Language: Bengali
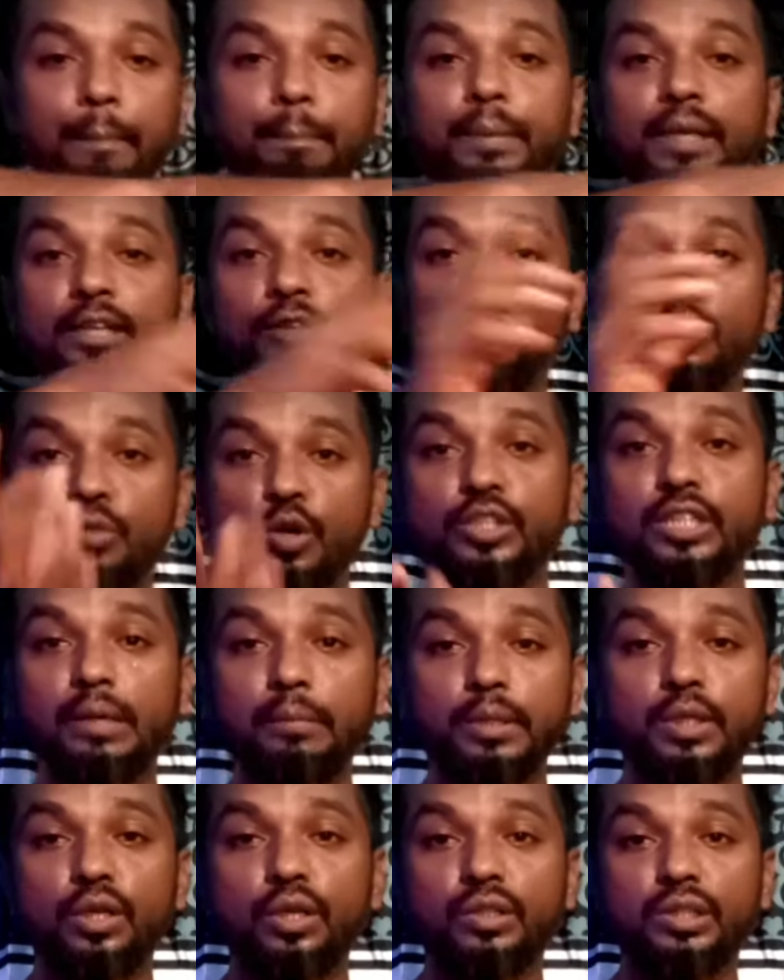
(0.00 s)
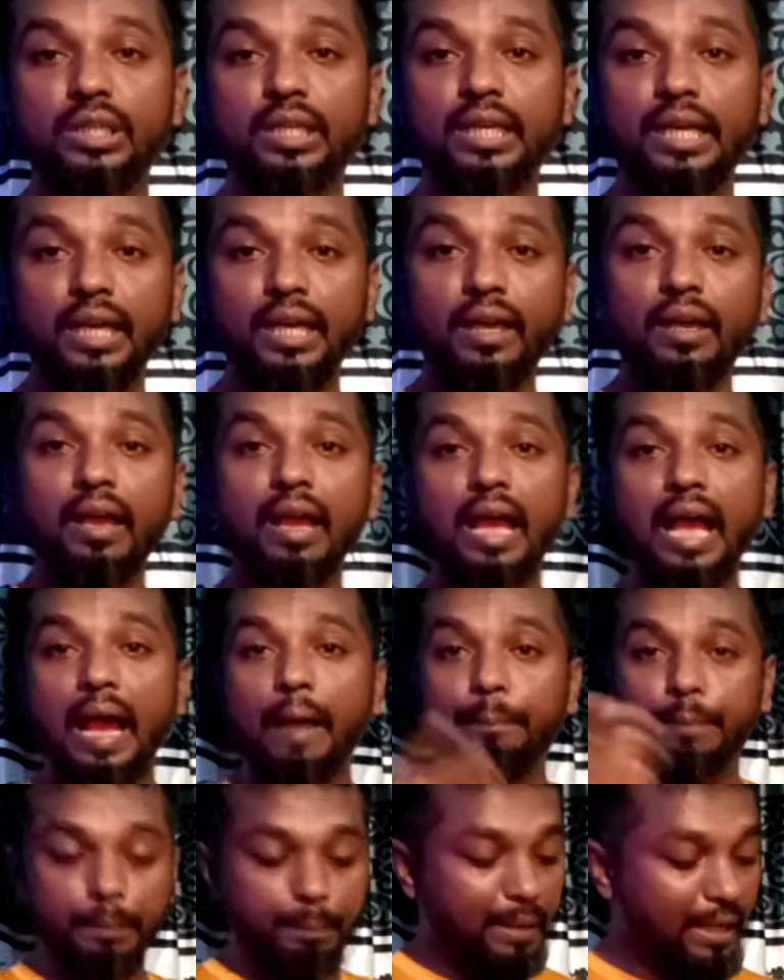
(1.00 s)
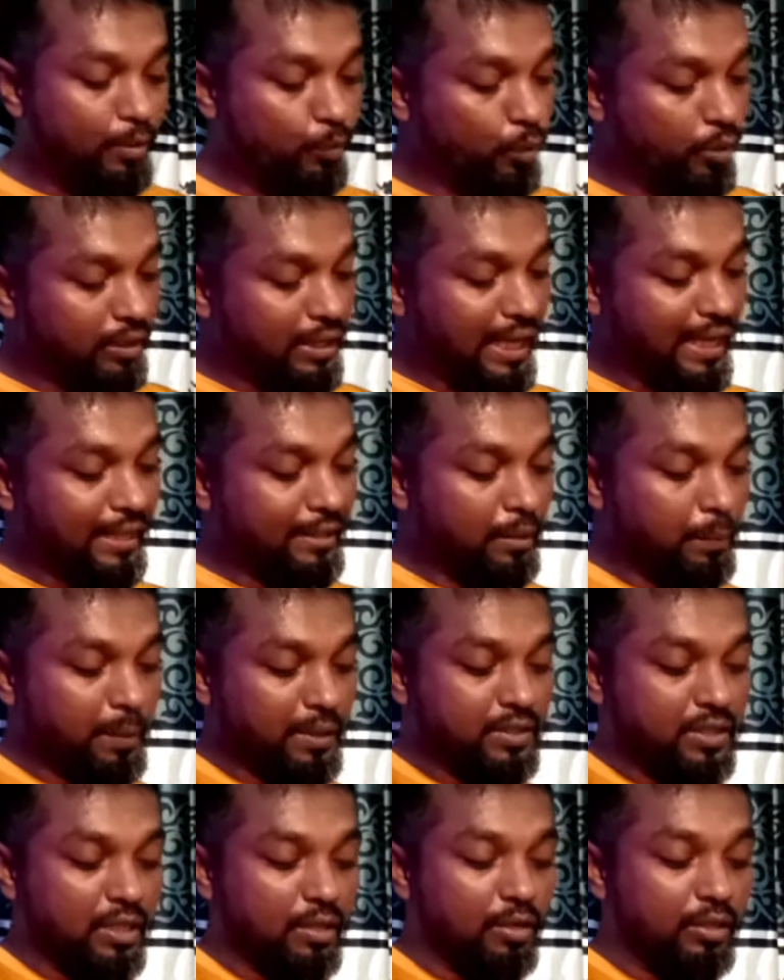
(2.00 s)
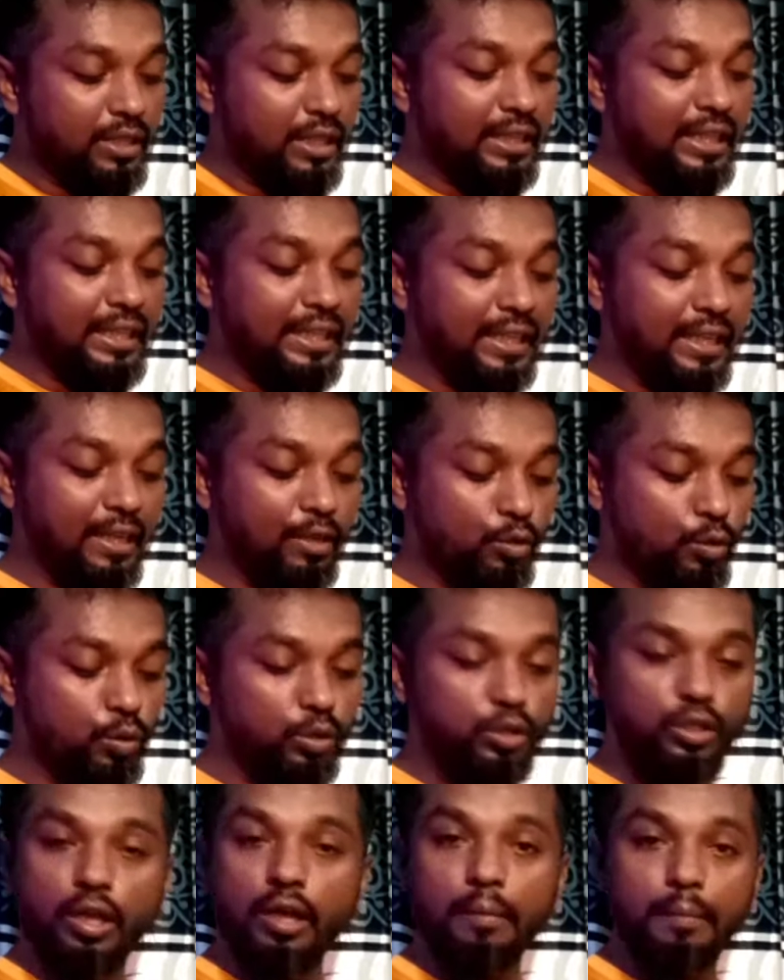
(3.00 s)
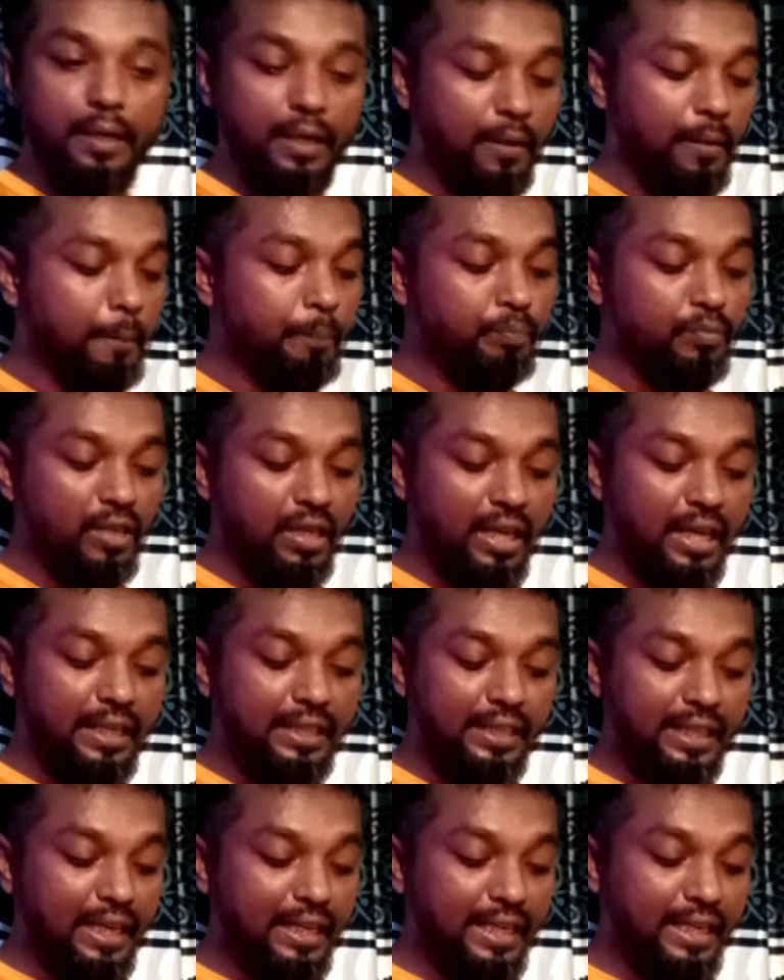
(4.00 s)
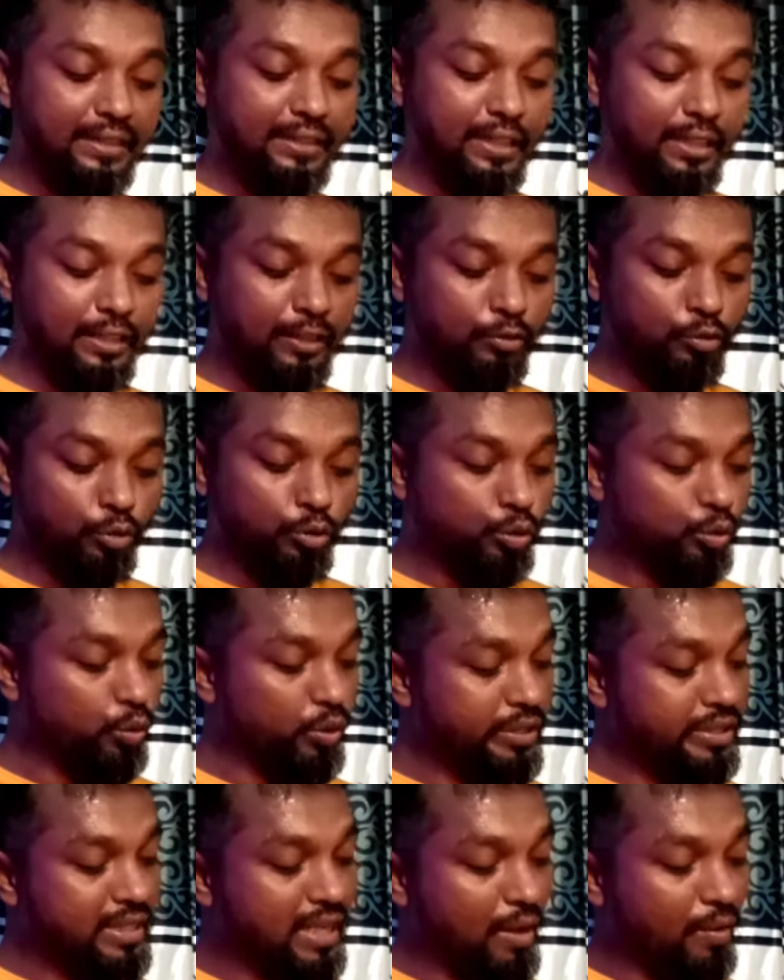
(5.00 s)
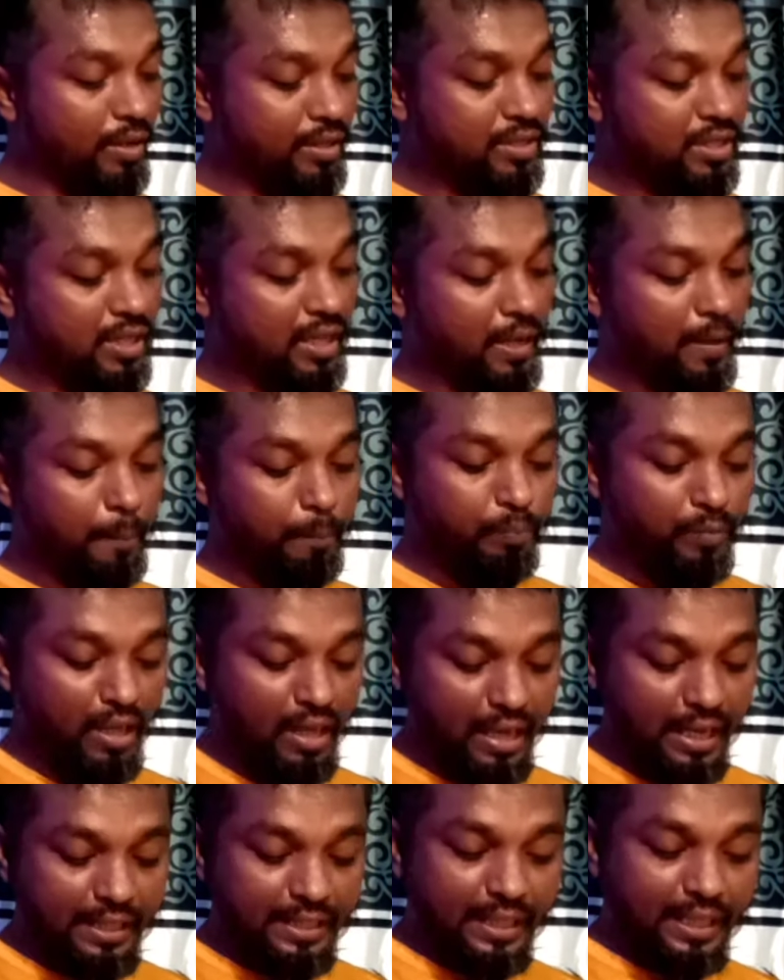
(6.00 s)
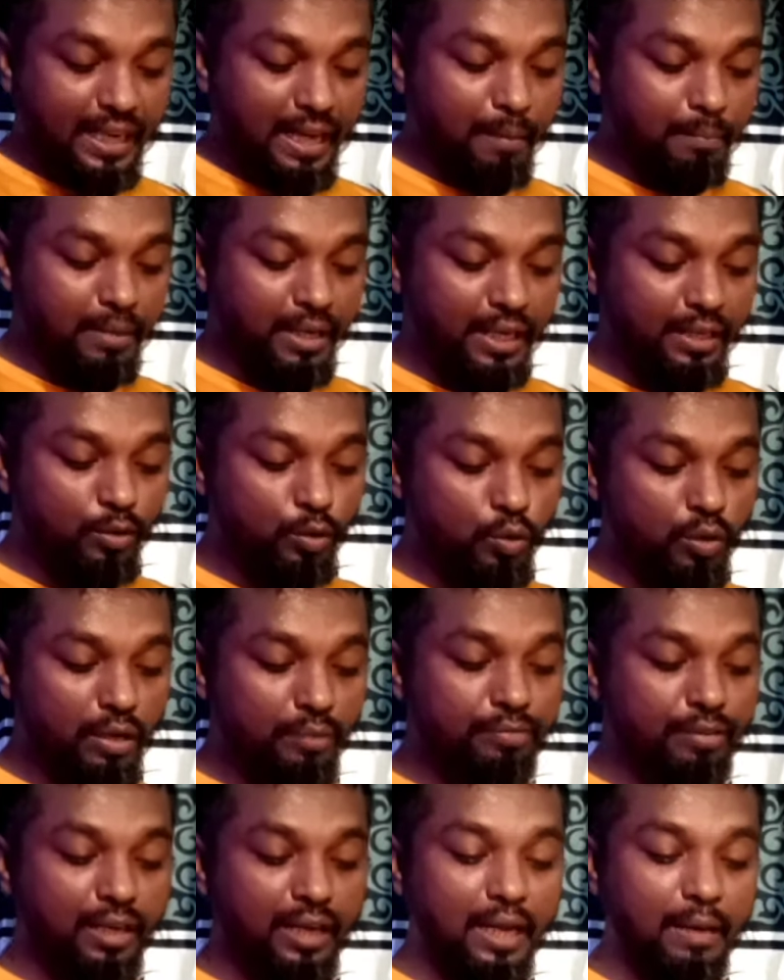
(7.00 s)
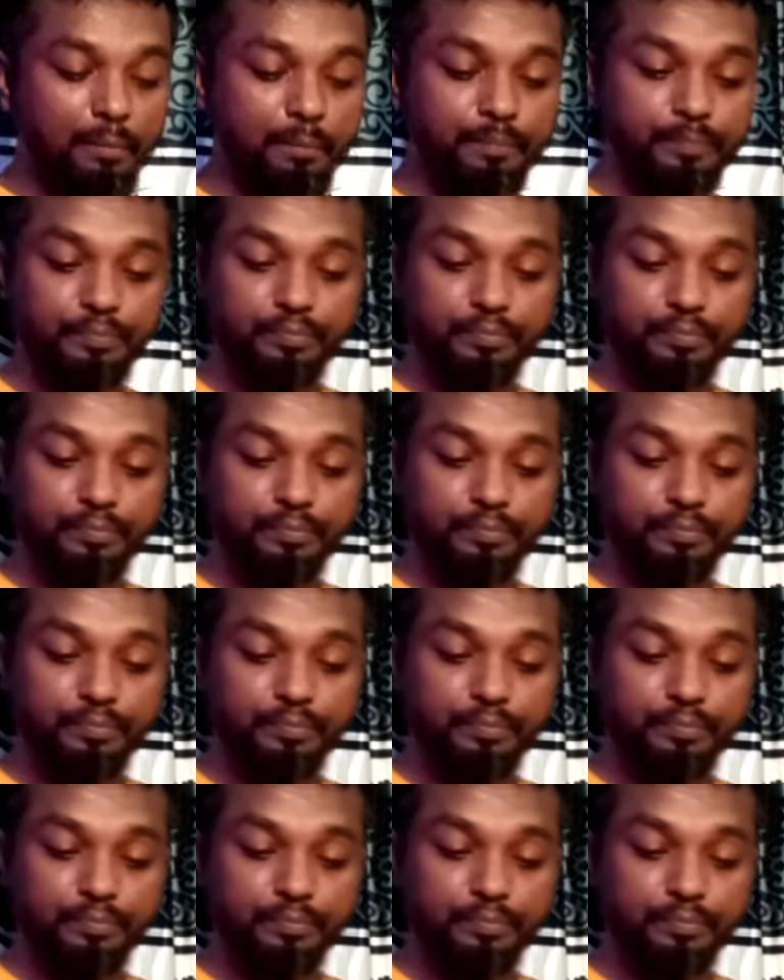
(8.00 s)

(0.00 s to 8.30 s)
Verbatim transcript: আপনি কিন্তু মজার বিষয় হচ্ছে কি আপনি বের করে দেখাতে পাচ্ছেন অর্থাৎ এটাকেই খুলতে হবে এটিখানে একটা কিন্তু সুইচ দেওয়া আছে এটাকে আমরাই খুলে ফেললাম